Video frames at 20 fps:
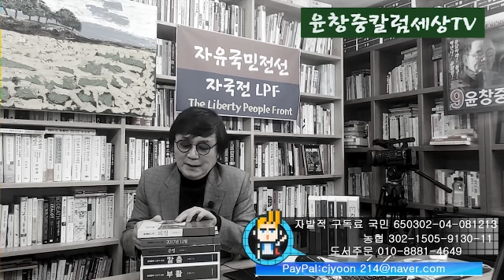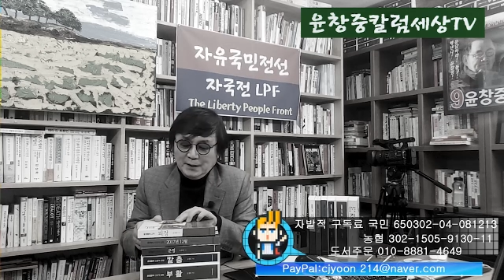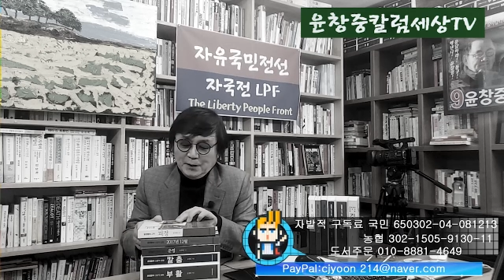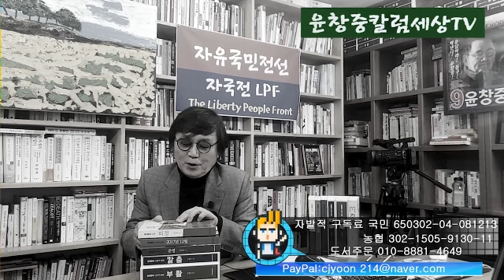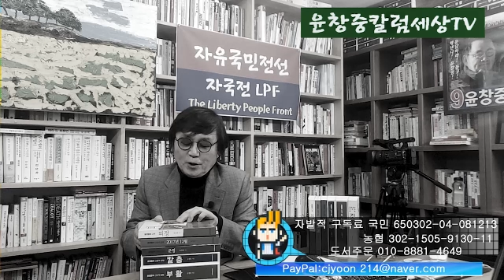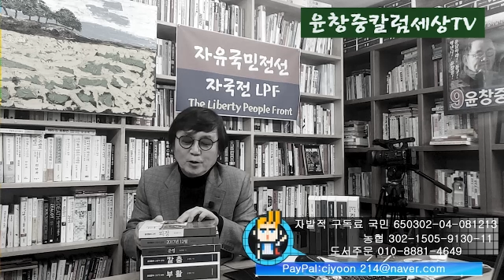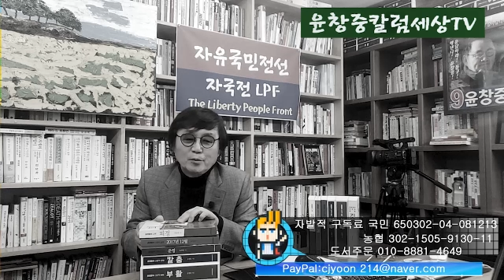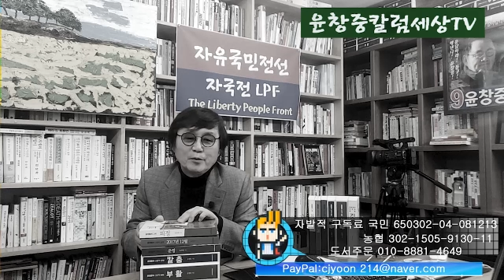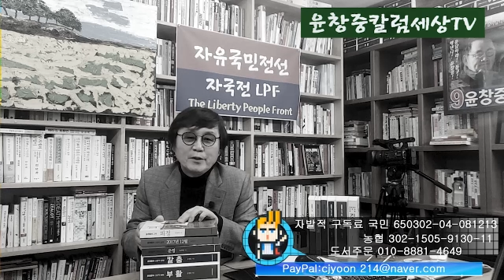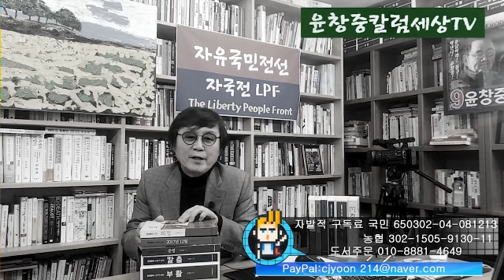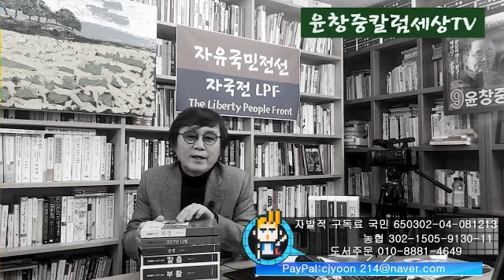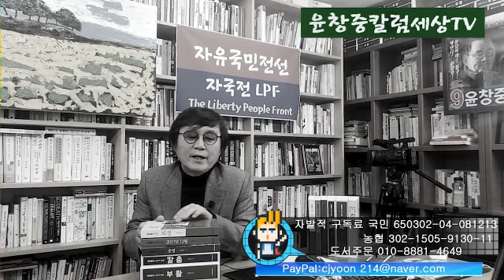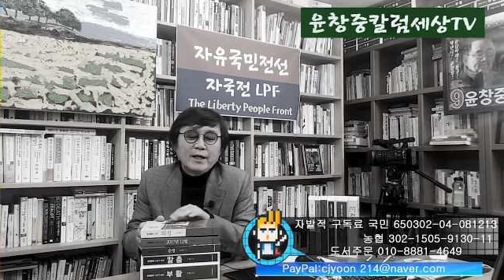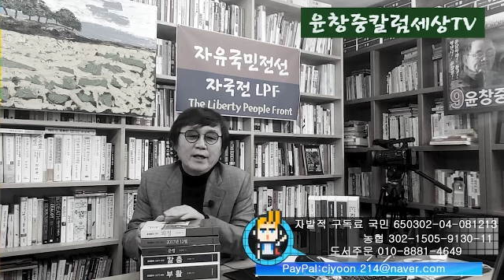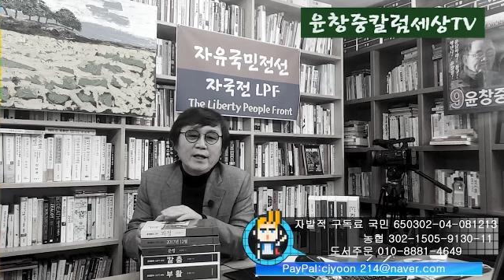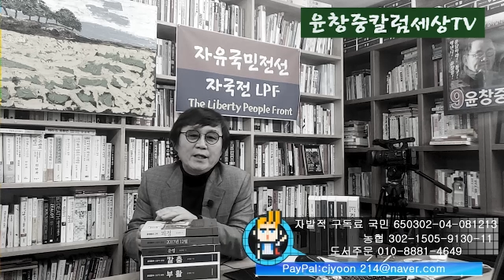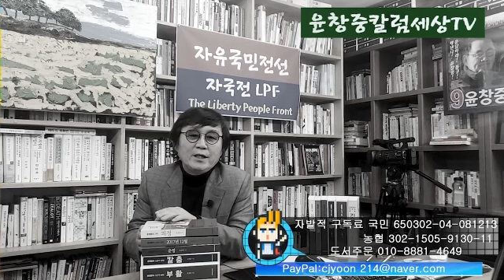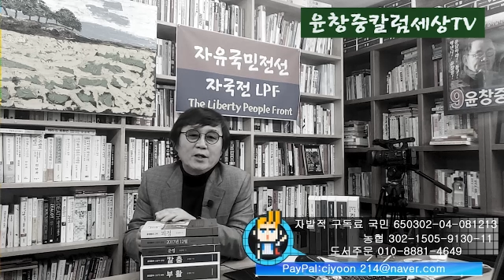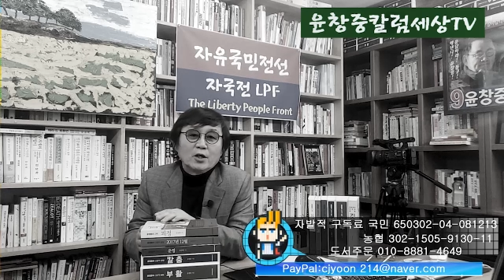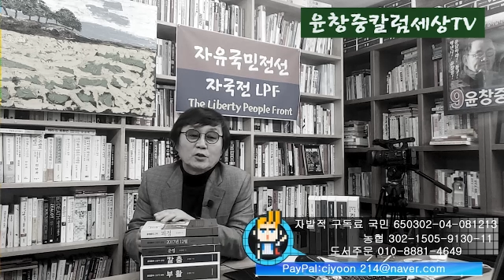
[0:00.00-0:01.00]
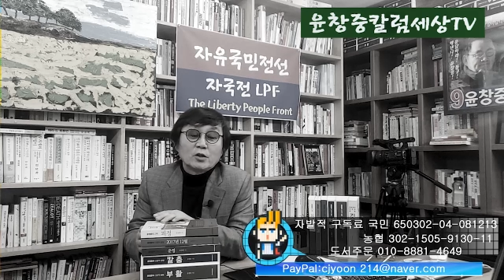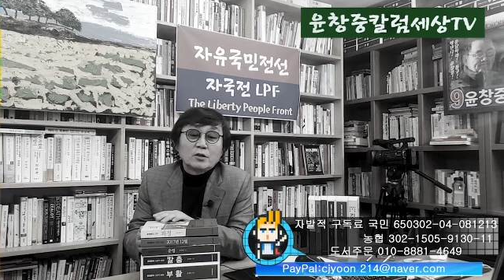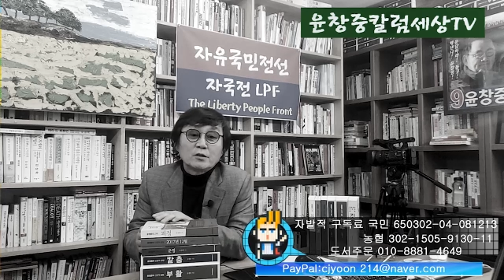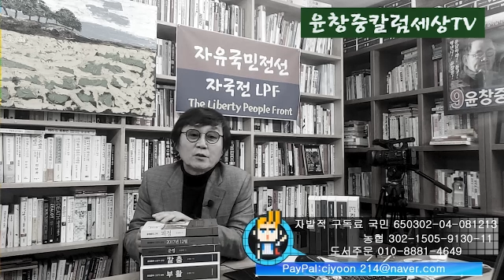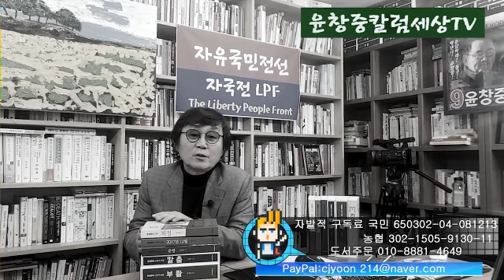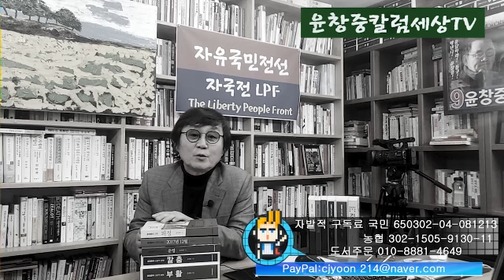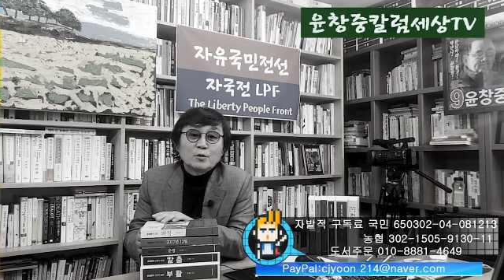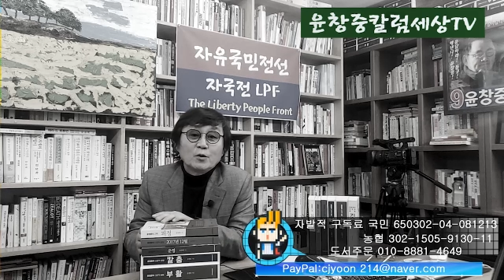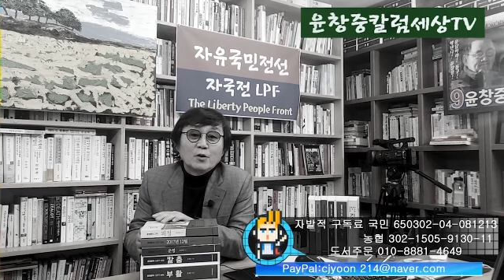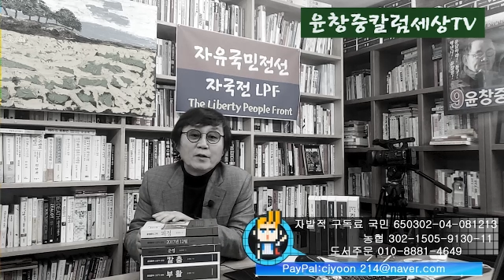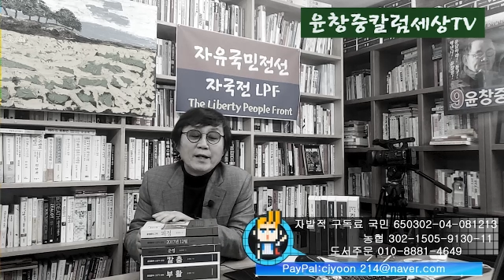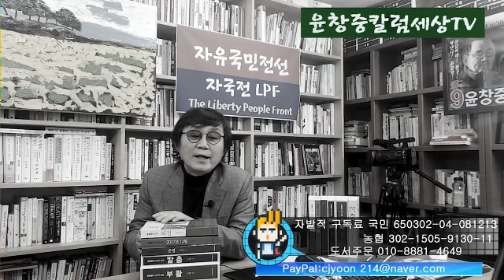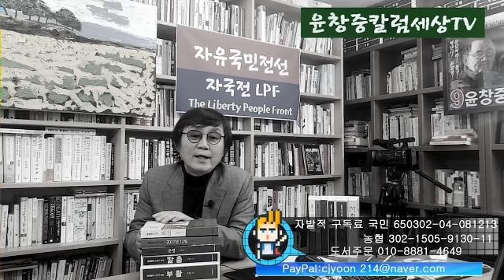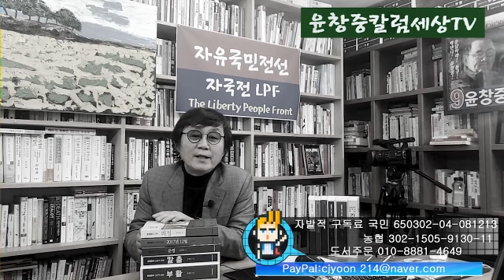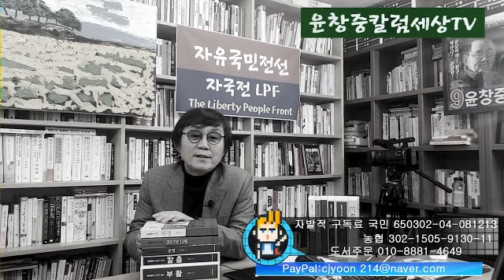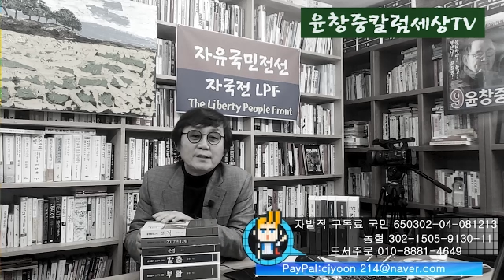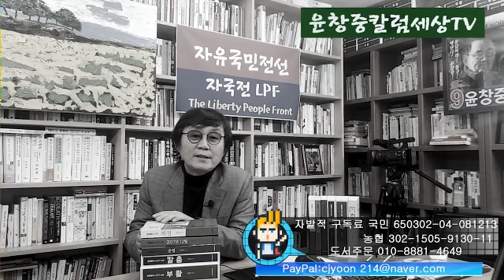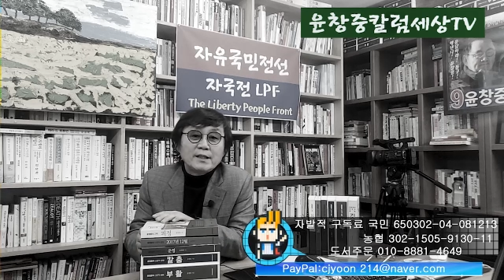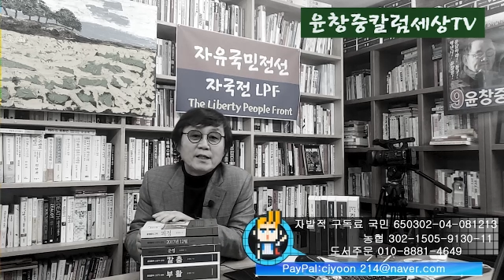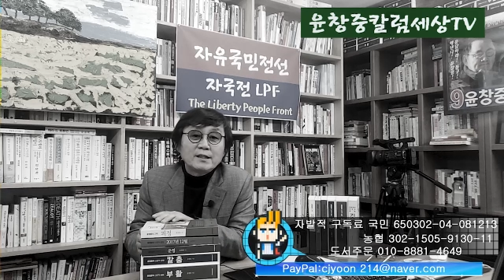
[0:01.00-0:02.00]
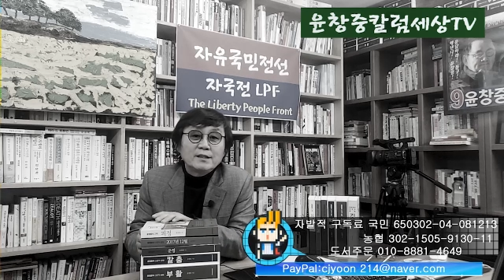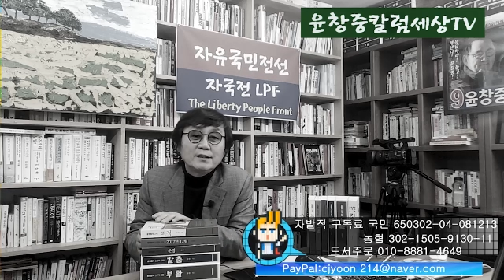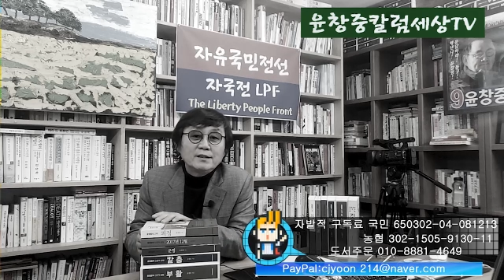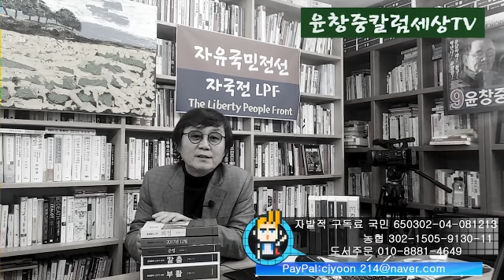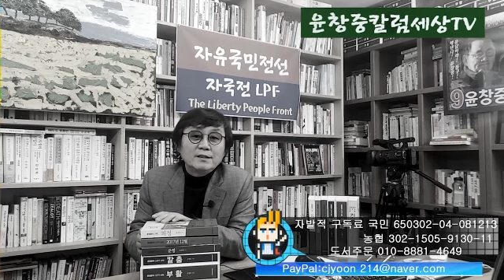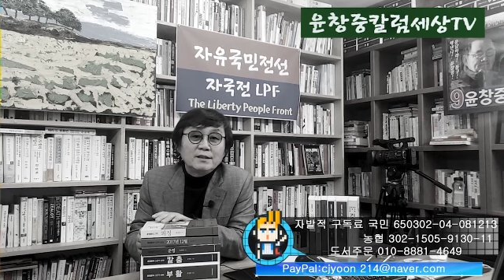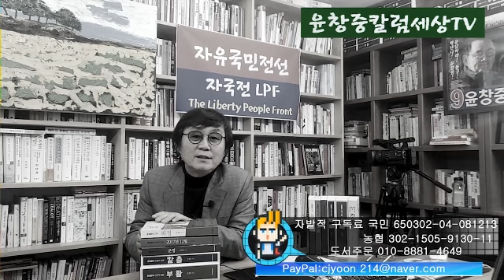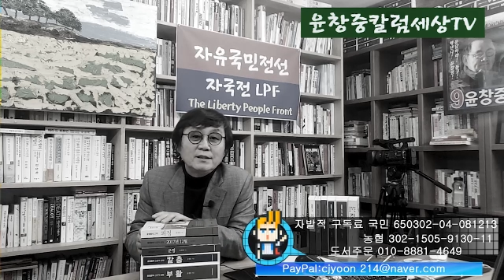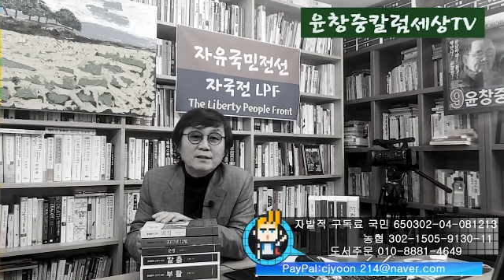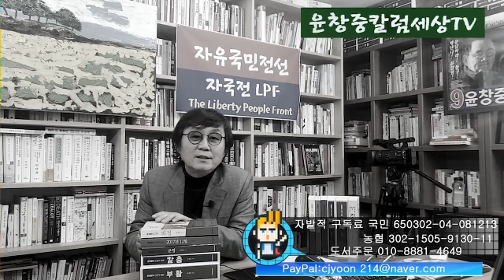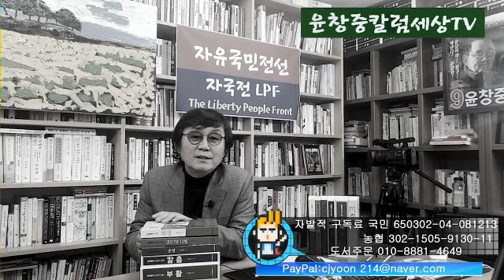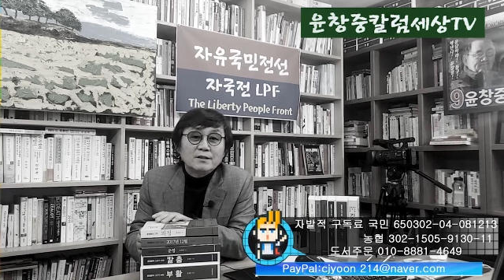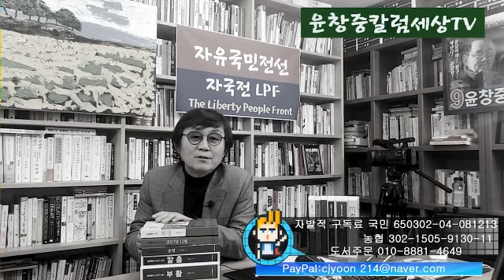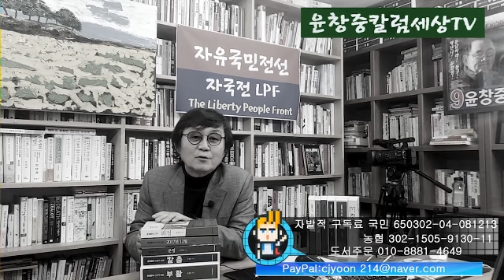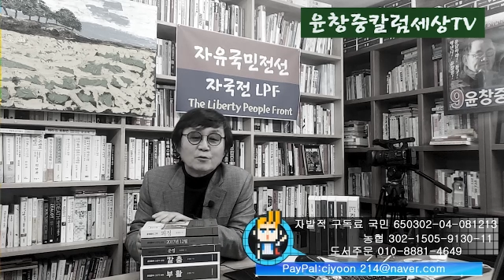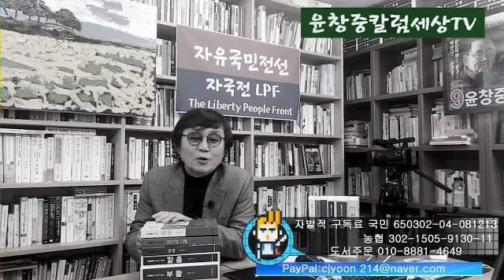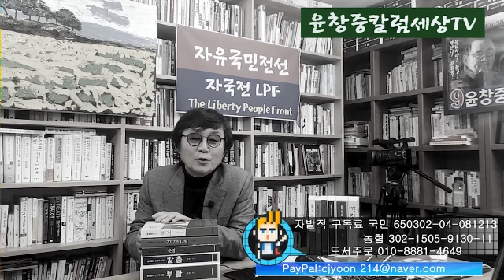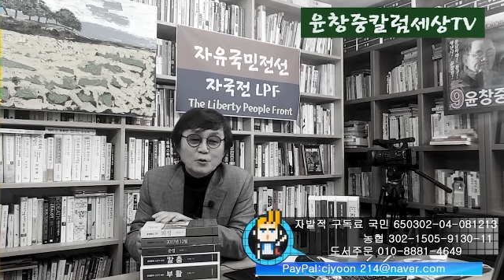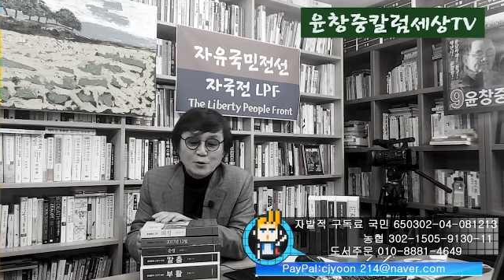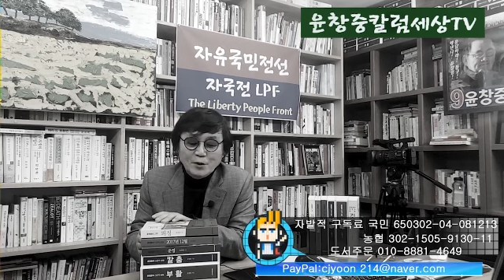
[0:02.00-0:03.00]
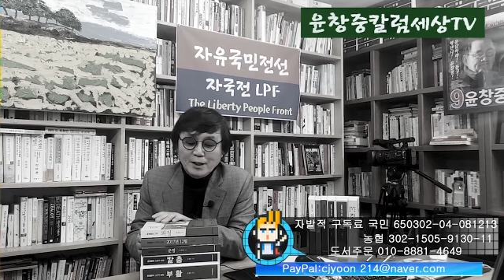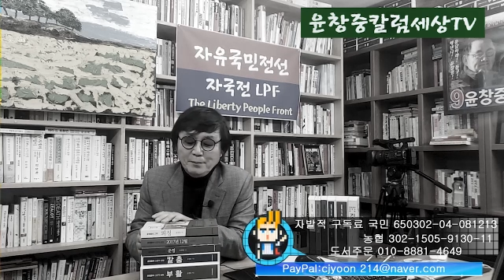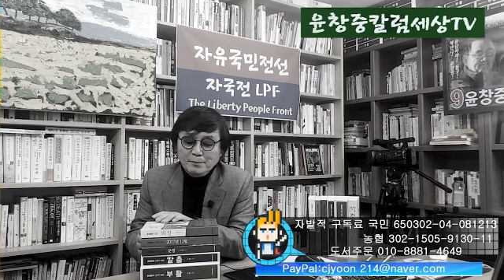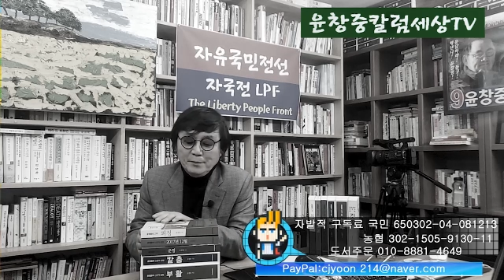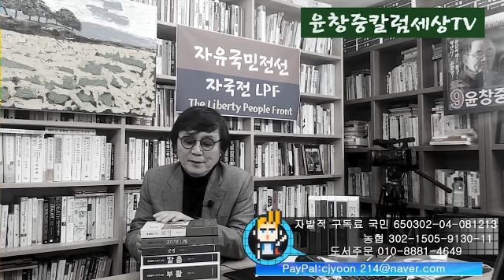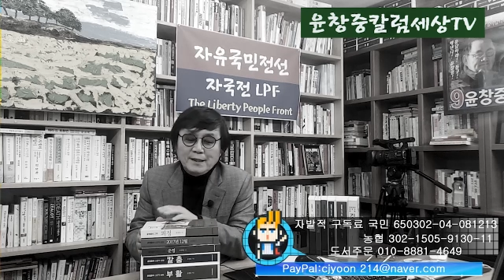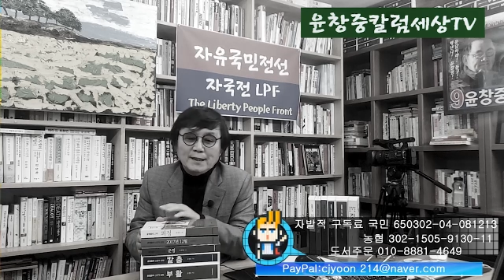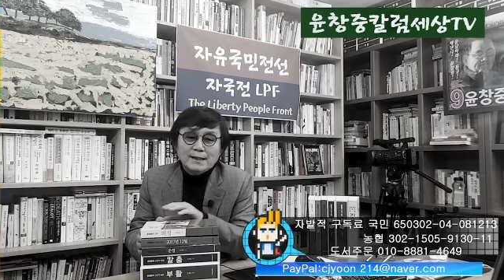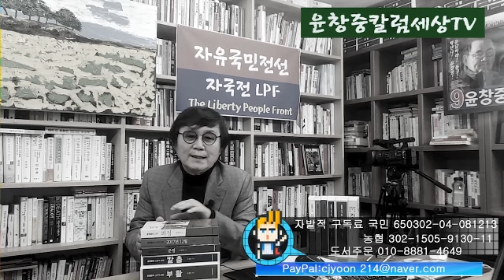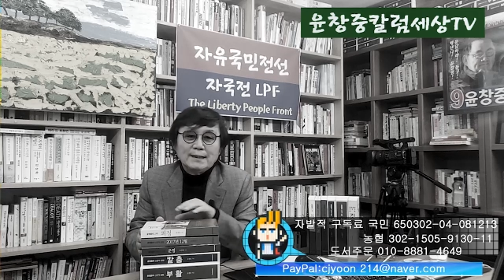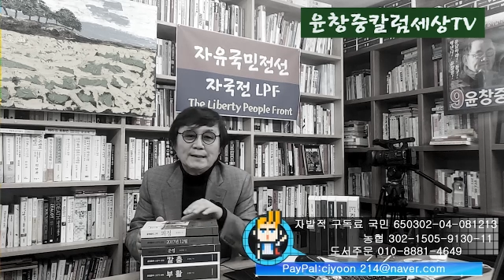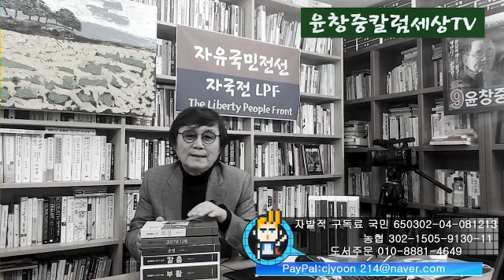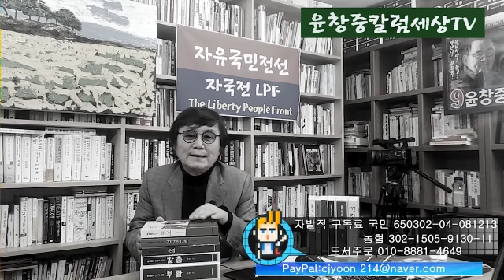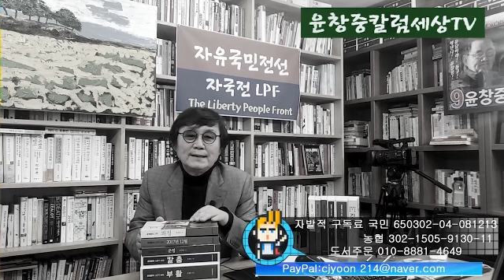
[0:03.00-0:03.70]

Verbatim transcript: 여러분에게 여섯 권의 책을 권유합니다.